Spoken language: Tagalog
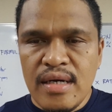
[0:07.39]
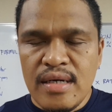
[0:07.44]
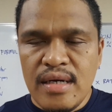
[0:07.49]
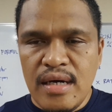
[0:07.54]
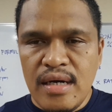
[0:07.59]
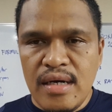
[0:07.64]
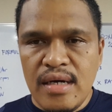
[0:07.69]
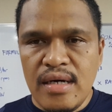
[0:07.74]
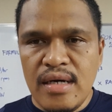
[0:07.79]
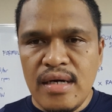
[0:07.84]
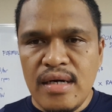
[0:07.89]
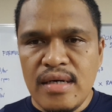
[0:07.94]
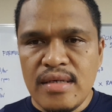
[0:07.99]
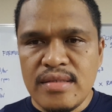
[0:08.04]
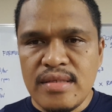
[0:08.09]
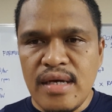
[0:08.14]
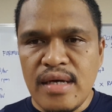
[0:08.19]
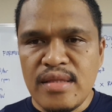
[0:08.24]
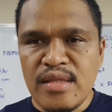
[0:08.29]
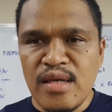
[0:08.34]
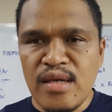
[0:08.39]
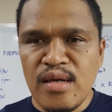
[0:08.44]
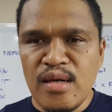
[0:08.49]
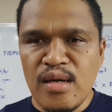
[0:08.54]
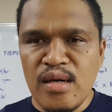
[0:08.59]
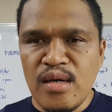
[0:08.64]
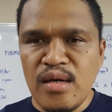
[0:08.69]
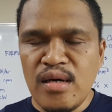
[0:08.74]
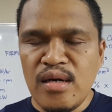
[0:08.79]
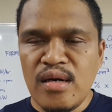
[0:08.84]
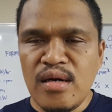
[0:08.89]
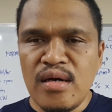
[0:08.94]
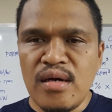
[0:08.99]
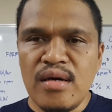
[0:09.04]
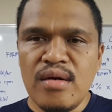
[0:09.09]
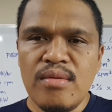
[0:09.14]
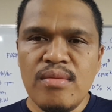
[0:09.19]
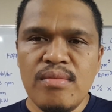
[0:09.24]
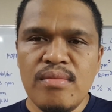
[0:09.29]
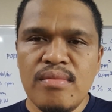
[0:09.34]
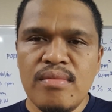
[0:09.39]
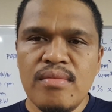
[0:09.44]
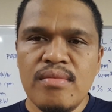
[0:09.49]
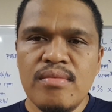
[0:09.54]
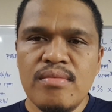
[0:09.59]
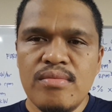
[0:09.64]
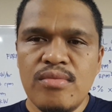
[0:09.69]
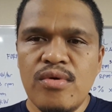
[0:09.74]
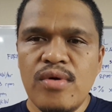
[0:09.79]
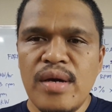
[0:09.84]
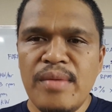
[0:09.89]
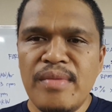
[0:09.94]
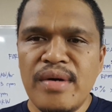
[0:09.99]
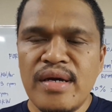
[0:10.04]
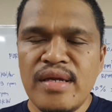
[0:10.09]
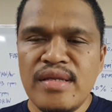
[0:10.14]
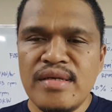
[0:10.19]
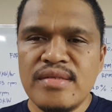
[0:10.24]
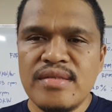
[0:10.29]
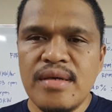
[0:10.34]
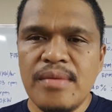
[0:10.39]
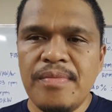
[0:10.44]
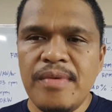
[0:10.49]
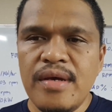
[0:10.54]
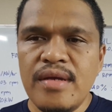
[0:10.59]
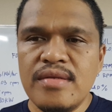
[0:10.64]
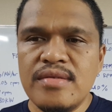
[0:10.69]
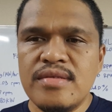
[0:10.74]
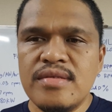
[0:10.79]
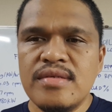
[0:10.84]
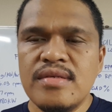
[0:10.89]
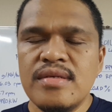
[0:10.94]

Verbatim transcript: uh, sa ating uh, Buhay Makinista page,